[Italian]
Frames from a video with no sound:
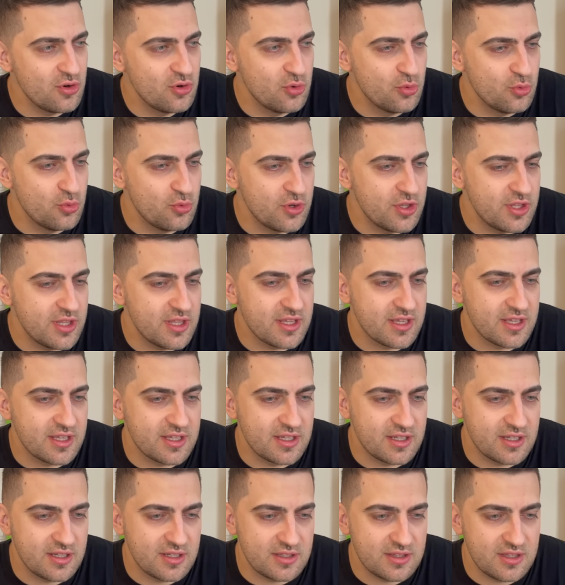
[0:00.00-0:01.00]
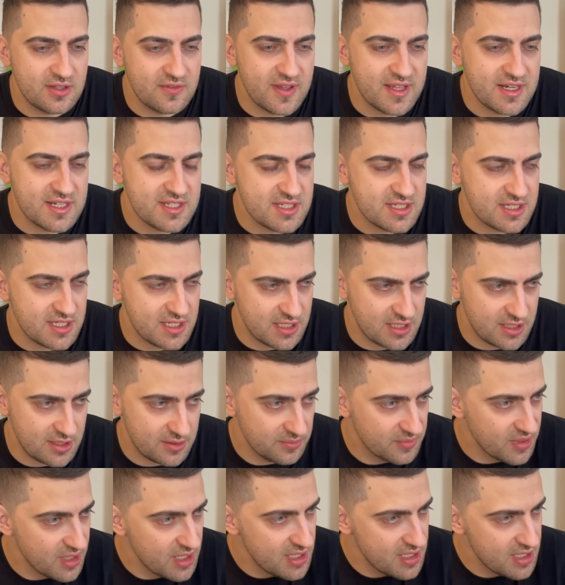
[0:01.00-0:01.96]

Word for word: lui eh, diversi,